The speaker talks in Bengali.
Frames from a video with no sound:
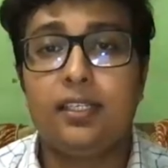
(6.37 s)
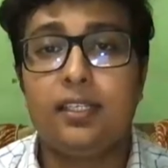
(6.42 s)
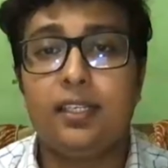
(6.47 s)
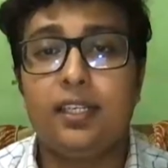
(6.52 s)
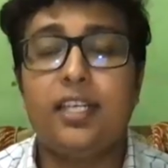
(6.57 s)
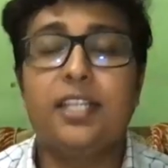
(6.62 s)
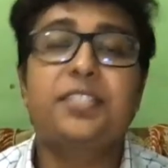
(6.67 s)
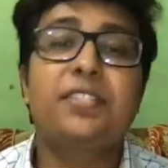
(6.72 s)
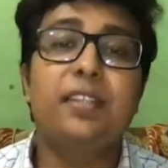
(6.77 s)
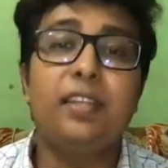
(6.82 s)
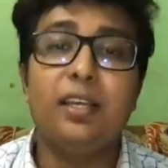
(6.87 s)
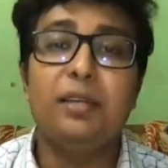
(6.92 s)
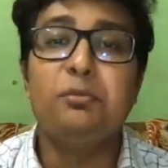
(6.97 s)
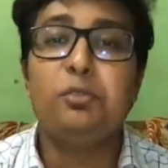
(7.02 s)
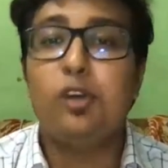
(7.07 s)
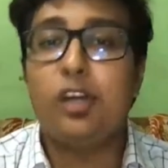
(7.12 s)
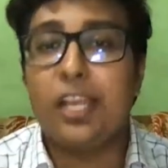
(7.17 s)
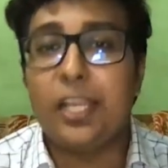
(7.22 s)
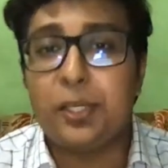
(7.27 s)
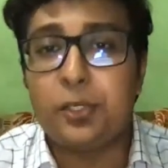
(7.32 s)
আসসালামু
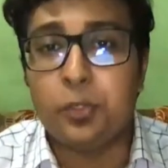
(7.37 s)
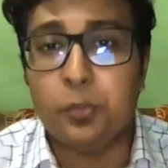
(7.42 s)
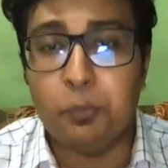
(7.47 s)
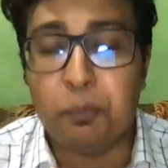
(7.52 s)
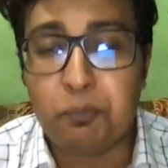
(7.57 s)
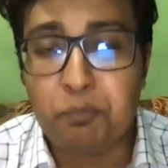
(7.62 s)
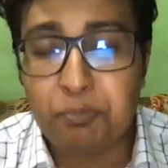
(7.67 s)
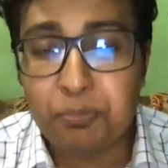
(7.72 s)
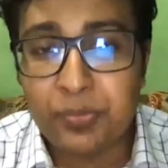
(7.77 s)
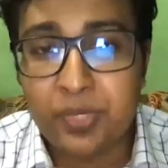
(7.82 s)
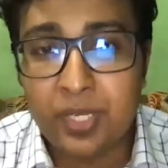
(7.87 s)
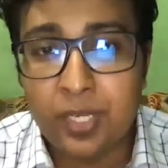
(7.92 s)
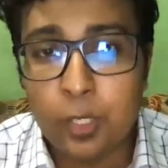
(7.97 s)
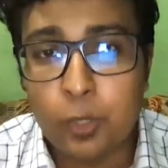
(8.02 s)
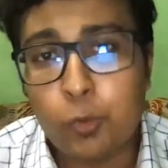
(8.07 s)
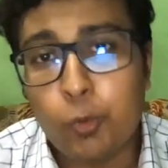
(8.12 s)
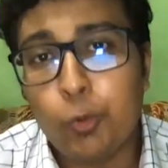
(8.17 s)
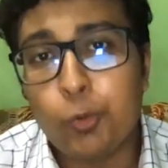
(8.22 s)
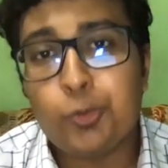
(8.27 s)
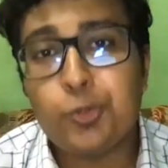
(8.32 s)
আলাইকুম
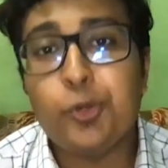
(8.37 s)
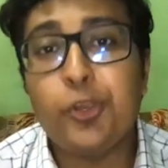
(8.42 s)
কোষ